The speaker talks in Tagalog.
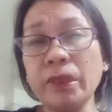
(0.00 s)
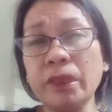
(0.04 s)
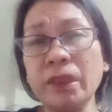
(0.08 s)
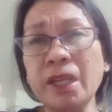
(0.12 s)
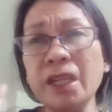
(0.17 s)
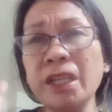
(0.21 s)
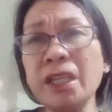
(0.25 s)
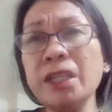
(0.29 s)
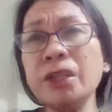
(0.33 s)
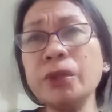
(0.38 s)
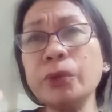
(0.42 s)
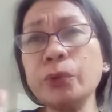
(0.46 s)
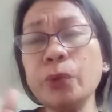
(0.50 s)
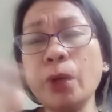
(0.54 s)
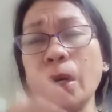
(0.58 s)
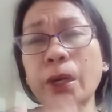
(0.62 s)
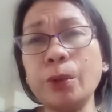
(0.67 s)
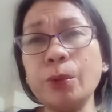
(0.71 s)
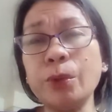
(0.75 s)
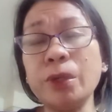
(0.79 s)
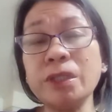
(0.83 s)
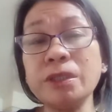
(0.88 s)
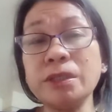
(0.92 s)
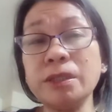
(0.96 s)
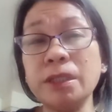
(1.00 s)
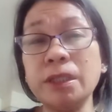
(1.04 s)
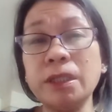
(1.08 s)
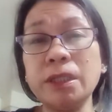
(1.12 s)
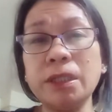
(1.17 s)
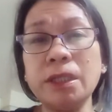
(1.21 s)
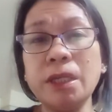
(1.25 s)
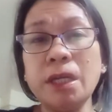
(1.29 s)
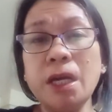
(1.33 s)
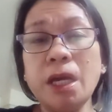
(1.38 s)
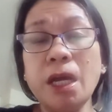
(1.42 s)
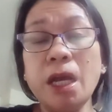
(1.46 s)
Naginto ako kasi
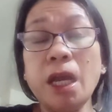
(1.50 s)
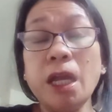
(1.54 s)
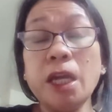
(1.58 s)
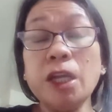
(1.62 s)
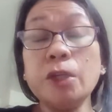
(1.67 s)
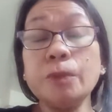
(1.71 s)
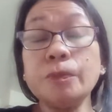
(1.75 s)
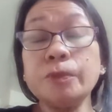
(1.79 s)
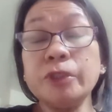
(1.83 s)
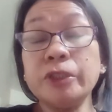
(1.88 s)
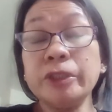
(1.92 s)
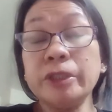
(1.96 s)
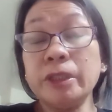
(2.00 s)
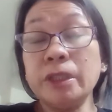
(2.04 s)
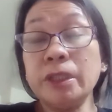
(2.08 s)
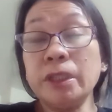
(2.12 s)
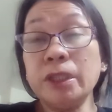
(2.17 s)
inobs-